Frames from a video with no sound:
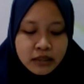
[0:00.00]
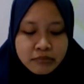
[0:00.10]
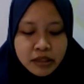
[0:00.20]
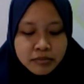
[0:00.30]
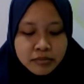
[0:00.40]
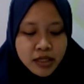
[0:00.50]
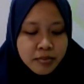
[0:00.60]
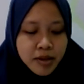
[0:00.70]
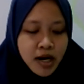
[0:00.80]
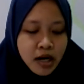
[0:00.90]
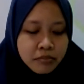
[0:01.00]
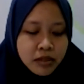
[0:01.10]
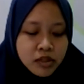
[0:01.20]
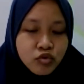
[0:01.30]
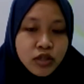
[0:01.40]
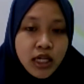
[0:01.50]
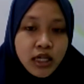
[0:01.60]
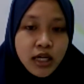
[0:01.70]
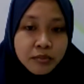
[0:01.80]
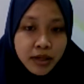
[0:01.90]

teman-temannya mengalami kesulitan dalam